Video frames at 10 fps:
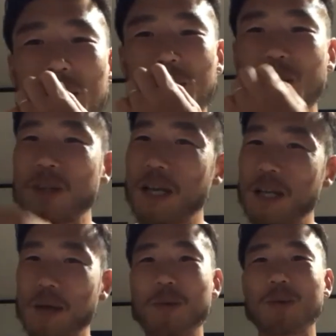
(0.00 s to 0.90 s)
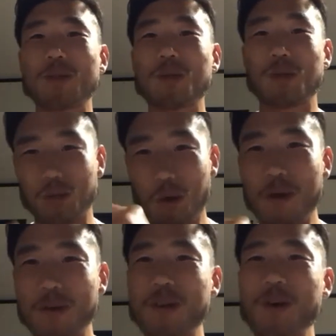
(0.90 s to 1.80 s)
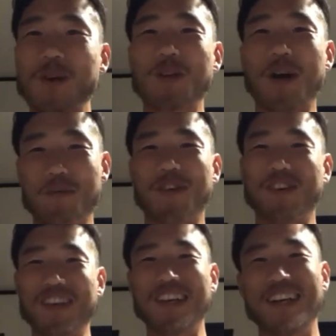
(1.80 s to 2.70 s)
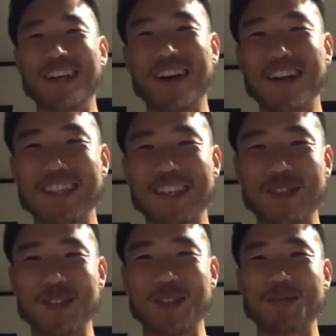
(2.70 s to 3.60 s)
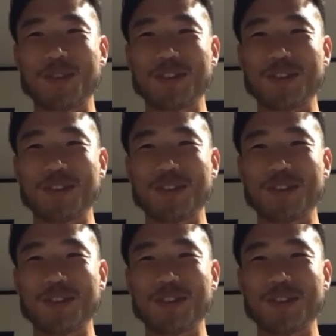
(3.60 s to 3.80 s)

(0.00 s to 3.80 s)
それだけで本当にちょっと飛べる距離とかも変わってくると思う。